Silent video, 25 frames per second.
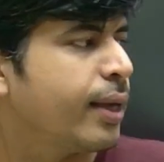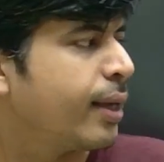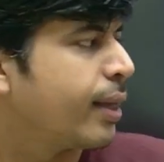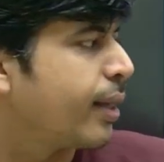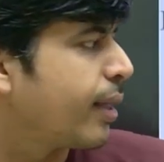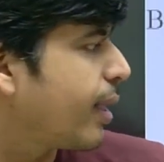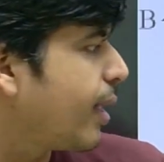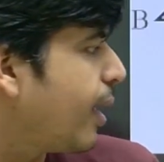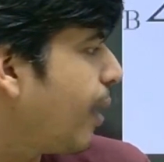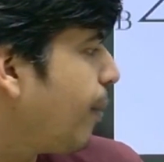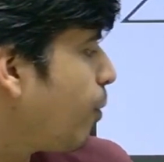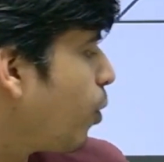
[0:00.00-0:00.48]

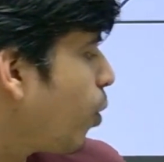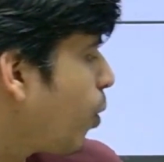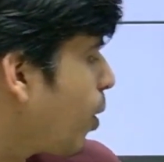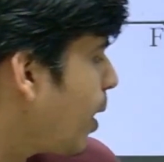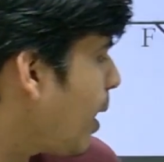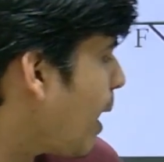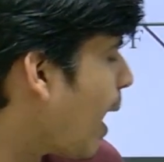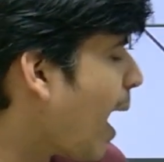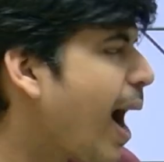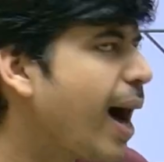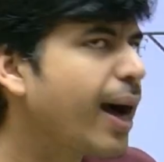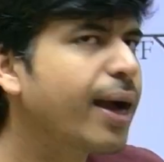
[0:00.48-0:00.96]
कि हम लोगों ने
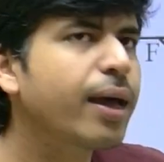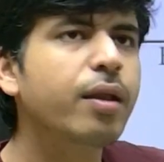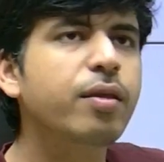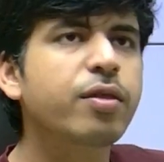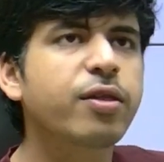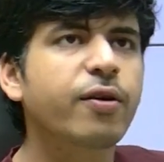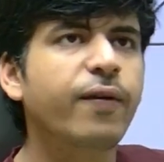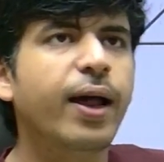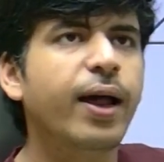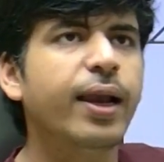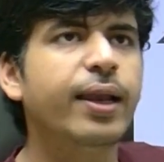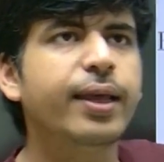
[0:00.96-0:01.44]
आखिरी
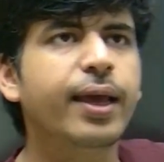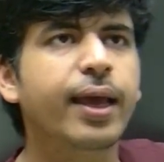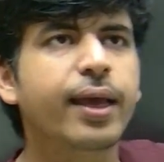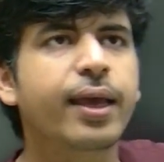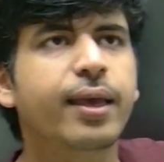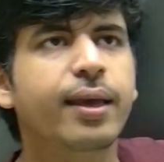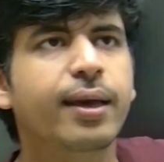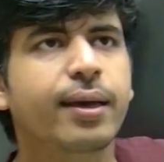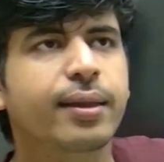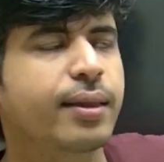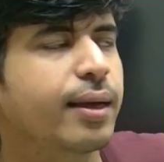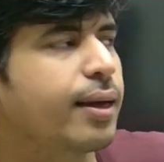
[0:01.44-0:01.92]
सवाल ये
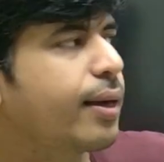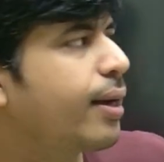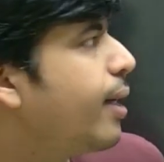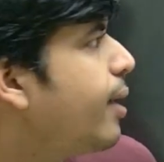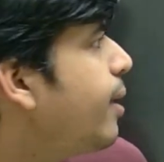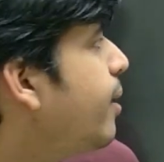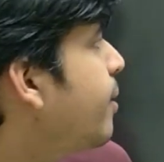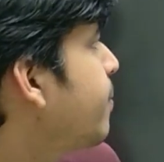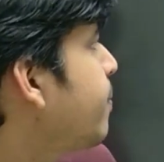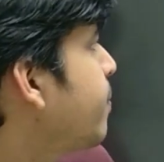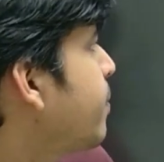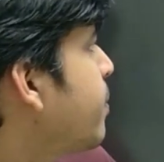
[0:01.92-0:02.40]
किया था कल
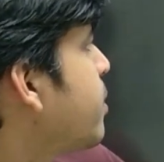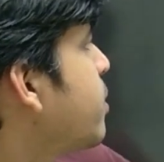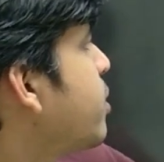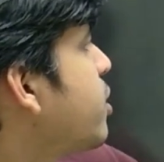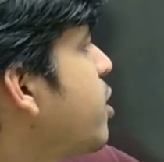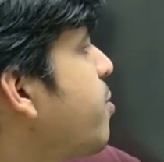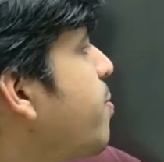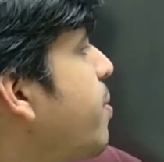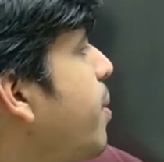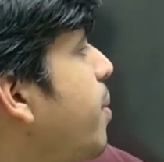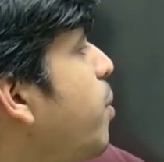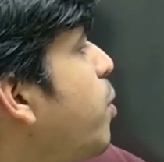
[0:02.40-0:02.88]

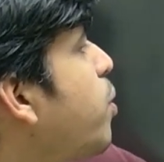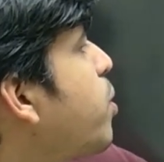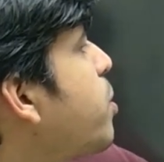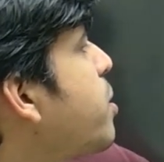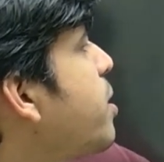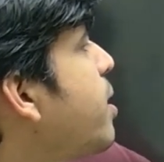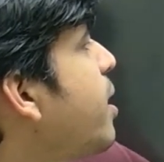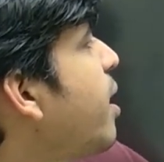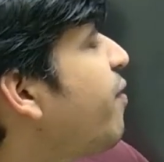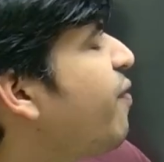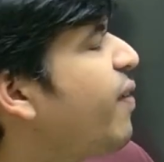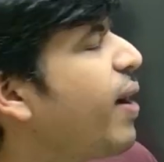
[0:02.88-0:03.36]
जिसमें हम लोग
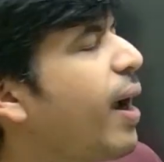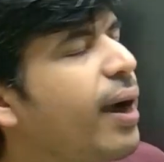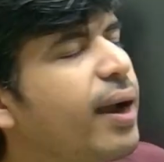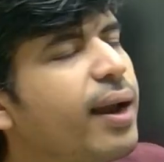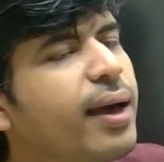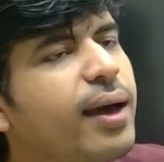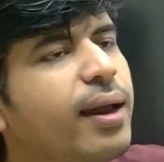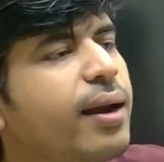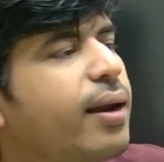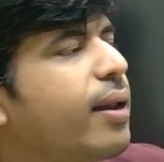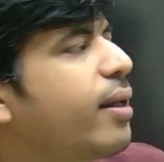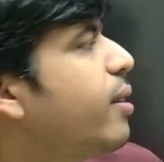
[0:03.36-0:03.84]
सी एफ ऐड
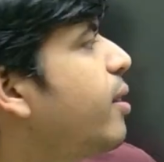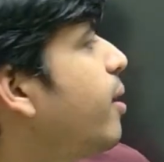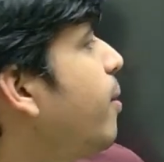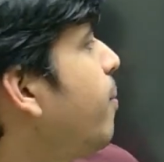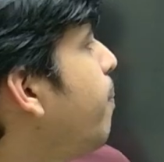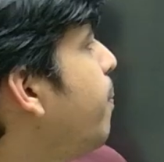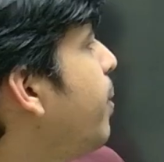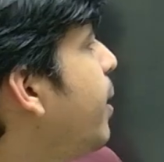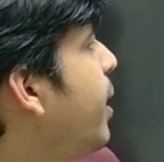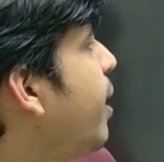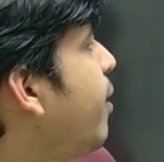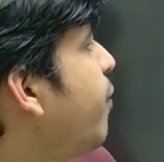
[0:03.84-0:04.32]
कर रहे थे
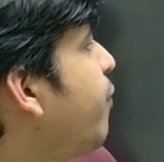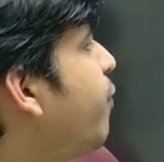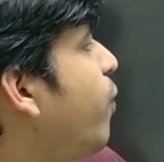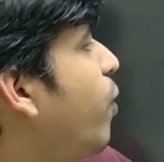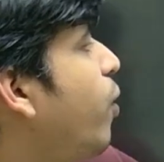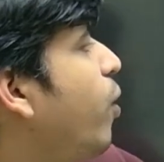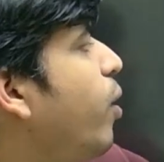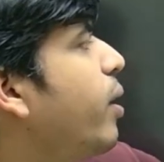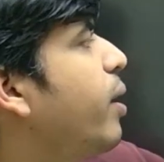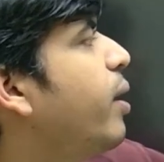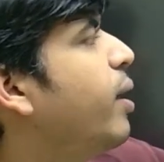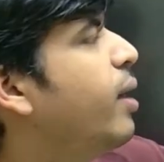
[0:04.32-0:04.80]
बी एफ
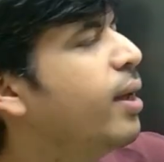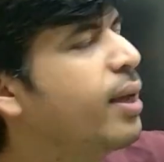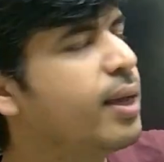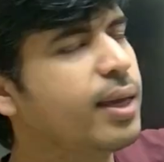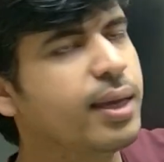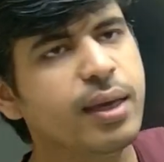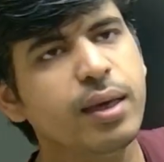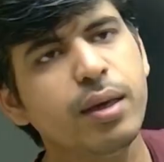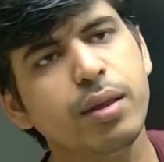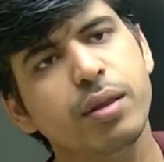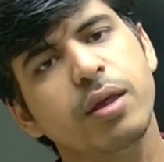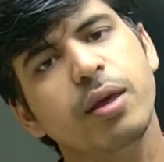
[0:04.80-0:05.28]
और
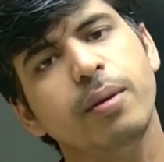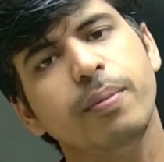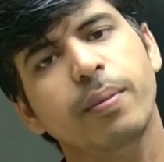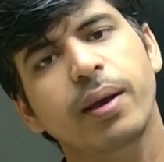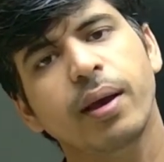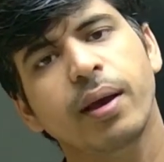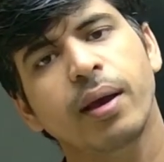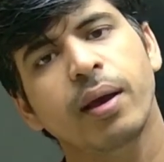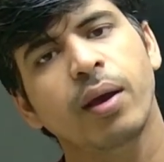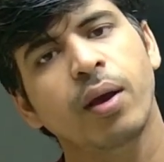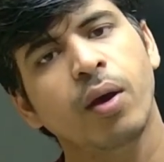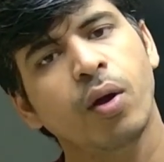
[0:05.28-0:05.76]
ई e
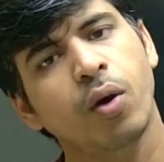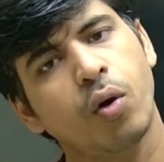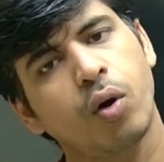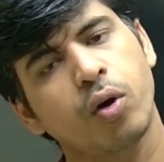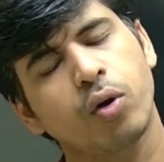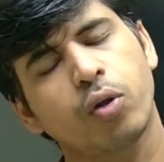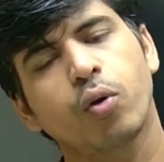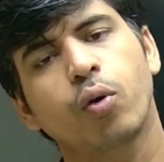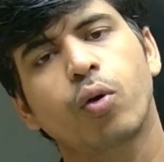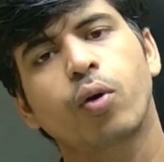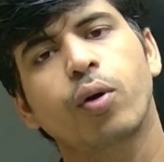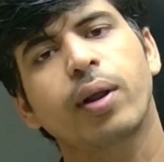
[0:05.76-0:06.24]
में और
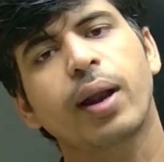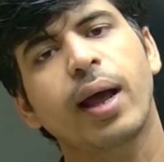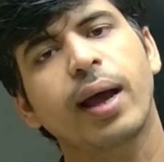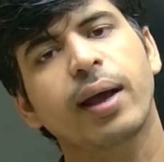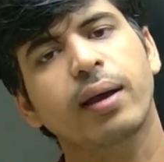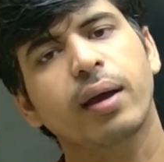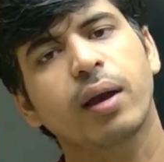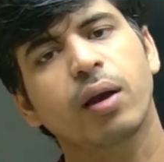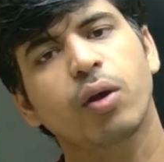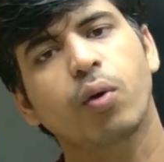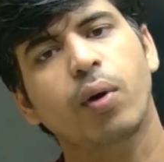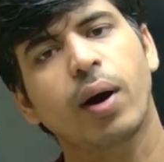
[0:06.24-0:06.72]
दोनों
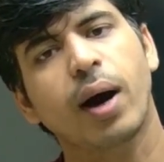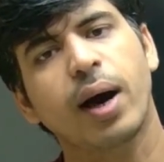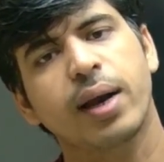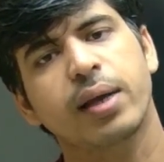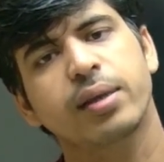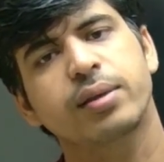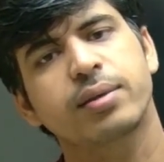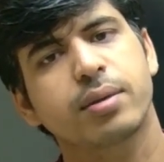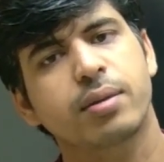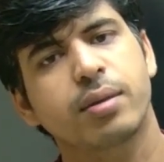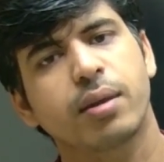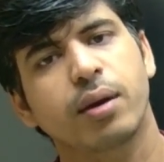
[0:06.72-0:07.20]
ट्राइंगल को आर एच एस से